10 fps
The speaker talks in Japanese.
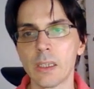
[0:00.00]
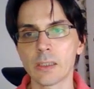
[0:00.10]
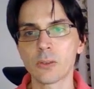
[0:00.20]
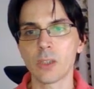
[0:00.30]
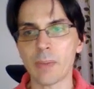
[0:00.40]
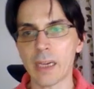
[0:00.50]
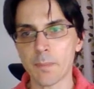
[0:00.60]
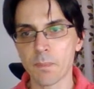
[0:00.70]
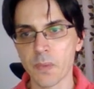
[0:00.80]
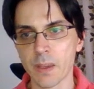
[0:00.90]
例えば、
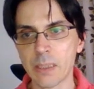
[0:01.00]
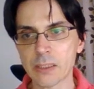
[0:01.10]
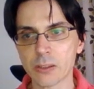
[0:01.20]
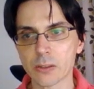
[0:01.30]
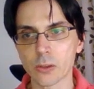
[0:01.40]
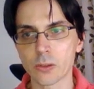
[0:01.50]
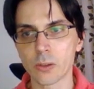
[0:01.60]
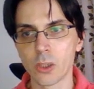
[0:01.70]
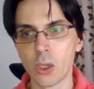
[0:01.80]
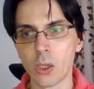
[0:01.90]
まずそ
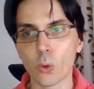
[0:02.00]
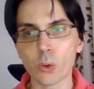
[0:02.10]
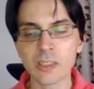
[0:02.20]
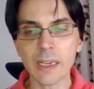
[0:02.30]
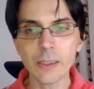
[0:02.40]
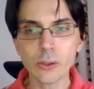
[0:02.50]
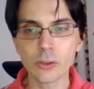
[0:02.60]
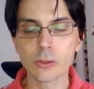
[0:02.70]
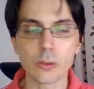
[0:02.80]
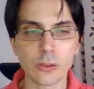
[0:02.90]
の答えを
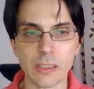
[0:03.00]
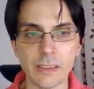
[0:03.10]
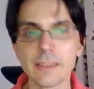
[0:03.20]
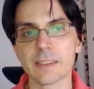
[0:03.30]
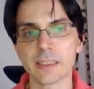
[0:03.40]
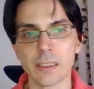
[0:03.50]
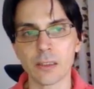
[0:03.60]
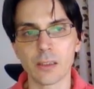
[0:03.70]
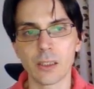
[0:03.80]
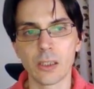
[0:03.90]
作るって何ですか
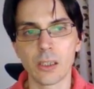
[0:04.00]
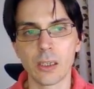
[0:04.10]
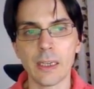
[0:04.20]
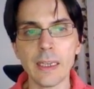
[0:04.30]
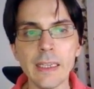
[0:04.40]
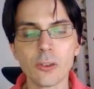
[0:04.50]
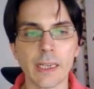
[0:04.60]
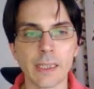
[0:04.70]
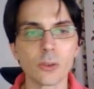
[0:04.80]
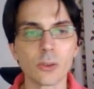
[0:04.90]
?N か
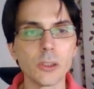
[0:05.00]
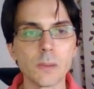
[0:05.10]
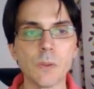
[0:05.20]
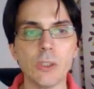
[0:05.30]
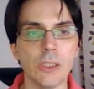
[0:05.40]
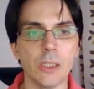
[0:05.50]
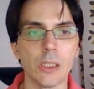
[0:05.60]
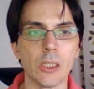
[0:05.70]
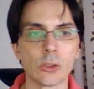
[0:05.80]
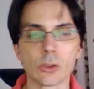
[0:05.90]
らどういうふうに
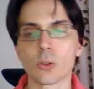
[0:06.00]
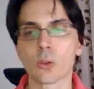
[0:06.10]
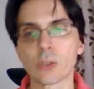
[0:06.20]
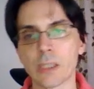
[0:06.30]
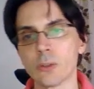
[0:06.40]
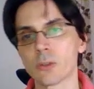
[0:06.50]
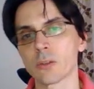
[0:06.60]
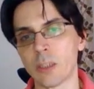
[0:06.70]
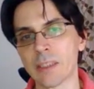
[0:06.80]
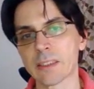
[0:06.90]
その答えを作
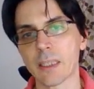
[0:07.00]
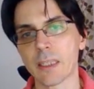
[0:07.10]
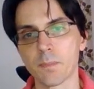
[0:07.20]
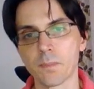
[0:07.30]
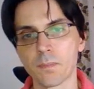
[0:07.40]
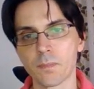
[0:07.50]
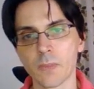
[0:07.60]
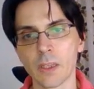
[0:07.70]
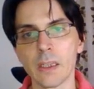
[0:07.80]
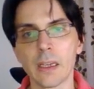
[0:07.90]
れますか
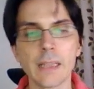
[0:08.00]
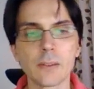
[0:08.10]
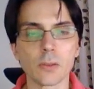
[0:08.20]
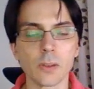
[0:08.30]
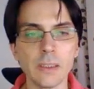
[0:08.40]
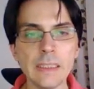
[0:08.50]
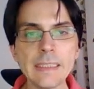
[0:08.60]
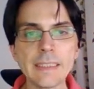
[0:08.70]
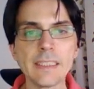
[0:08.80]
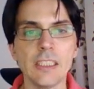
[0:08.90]
あと、一
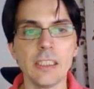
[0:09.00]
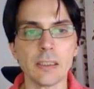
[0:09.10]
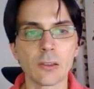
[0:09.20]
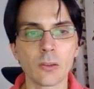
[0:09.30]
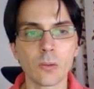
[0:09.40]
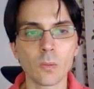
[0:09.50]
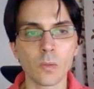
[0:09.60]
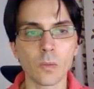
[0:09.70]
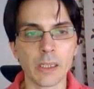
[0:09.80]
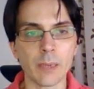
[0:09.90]
気に
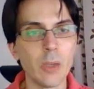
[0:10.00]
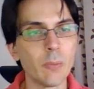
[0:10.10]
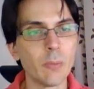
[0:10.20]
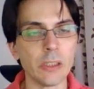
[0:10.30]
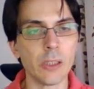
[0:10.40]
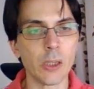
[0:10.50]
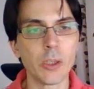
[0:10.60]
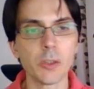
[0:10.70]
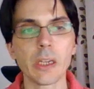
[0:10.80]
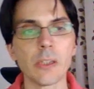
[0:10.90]
なんかメモリでど
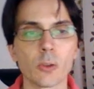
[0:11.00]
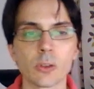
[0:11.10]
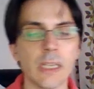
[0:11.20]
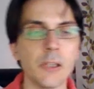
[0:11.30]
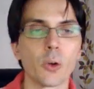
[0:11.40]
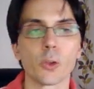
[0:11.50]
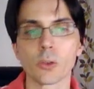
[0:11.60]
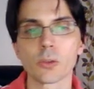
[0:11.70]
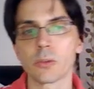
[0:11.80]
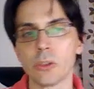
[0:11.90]
れぐらいの答えを保
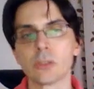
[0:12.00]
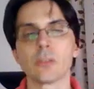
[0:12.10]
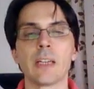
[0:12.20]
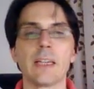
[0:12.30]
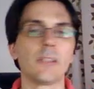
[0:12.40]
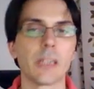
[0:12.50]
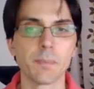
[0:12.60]
存する必要があるかで